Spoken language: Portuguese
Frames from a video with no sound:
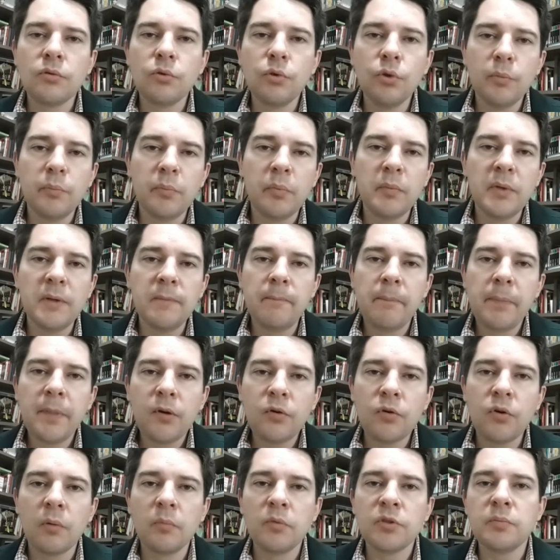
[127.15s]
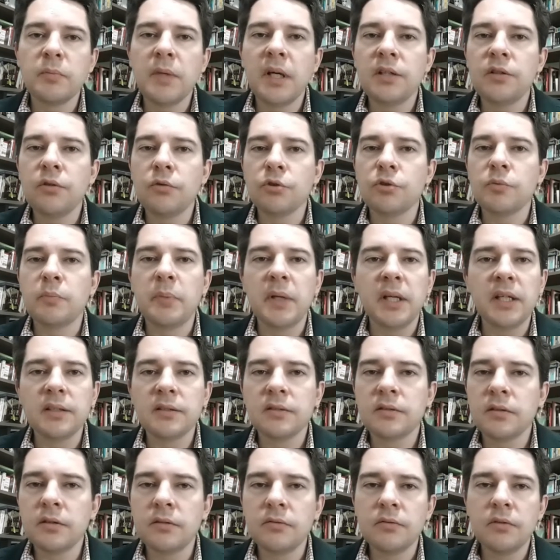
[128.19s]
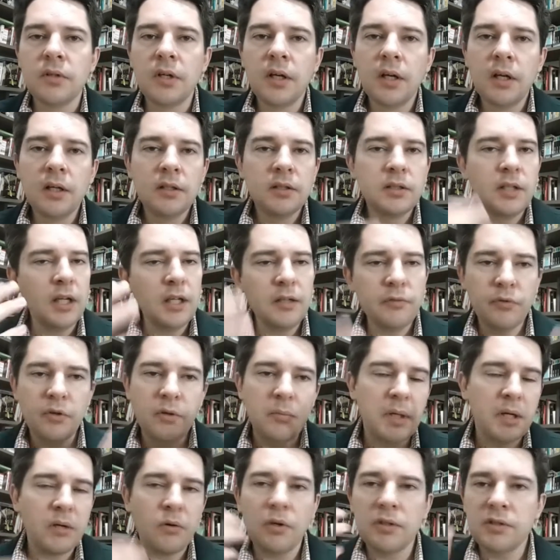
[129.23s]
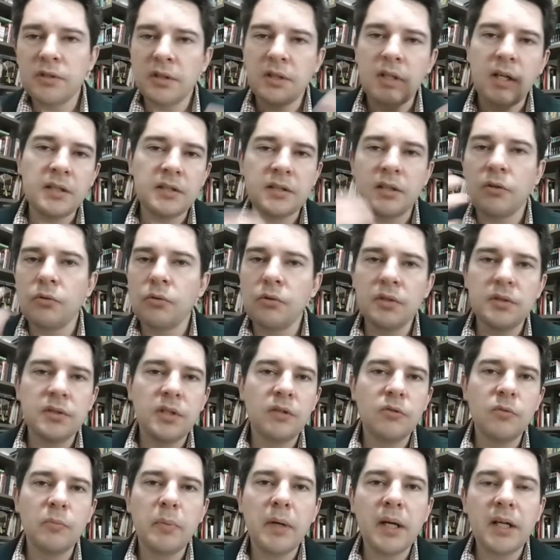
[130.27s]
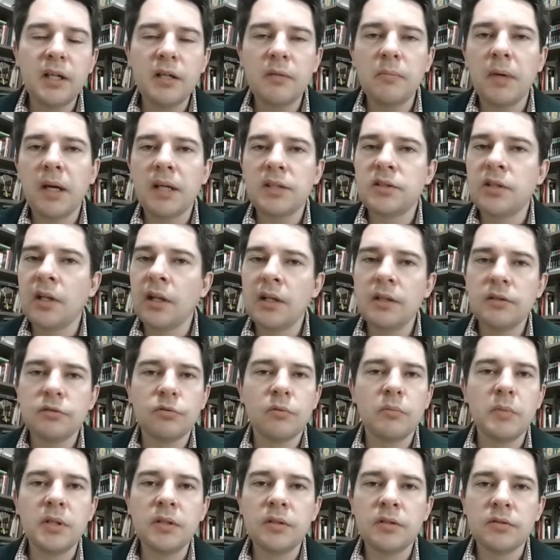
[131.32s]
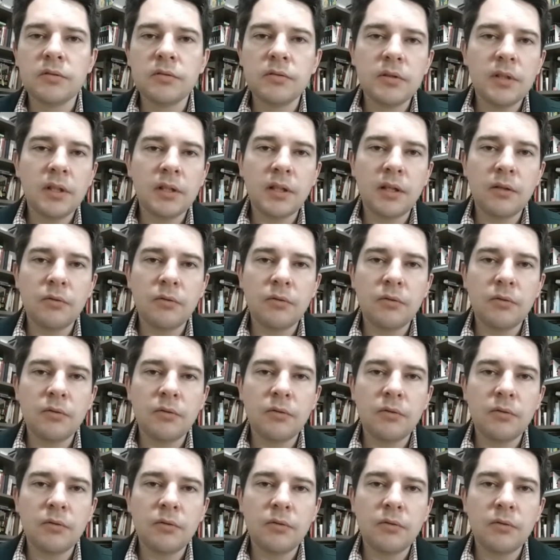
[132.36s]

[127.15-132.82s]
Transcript: Groupman, Como os Médicos Pensam, e aí foi uma coisa atrás da outra e não parei mais de ler sobre isso.